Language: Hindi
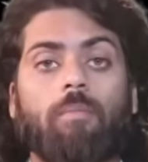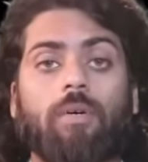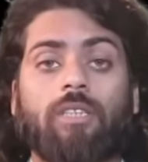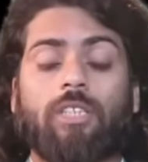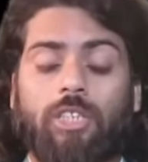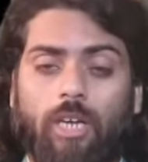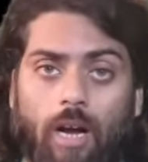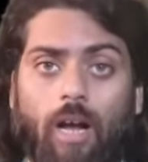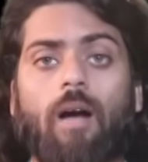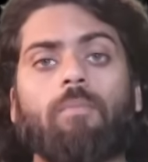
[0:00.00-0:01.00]
मस्तिष्क
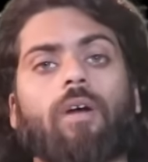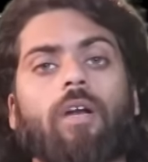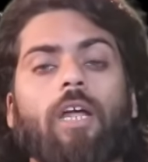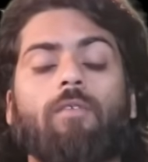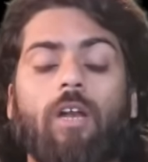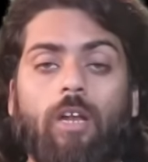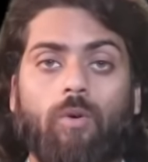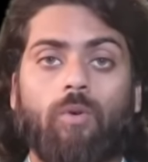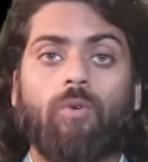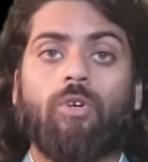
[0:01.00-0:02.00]
का काम करने वाले
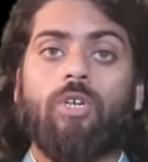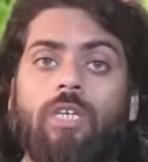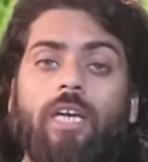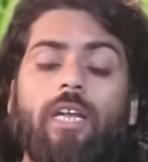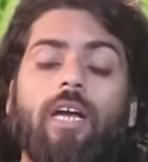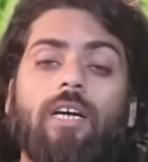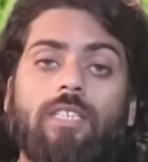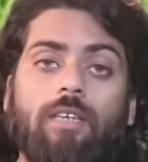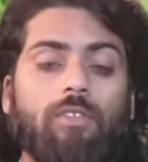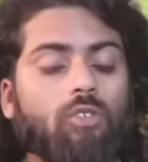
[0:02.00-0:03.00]
को खीरे का
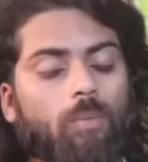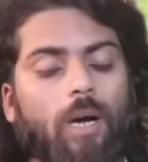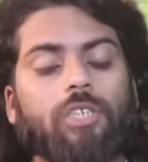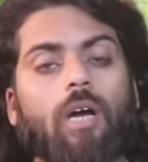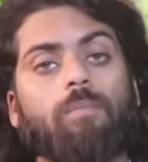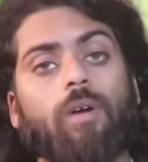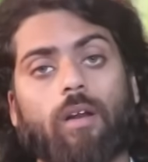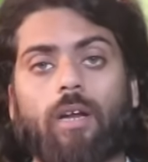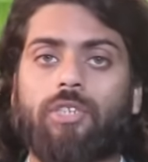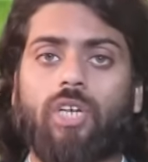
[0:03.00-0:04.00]
सेवन सुबह शाम
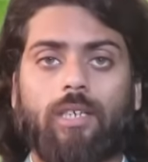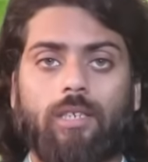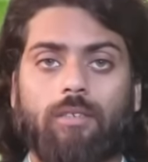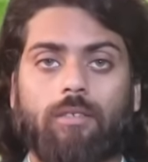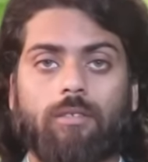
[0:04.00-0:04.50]
करना चाहिए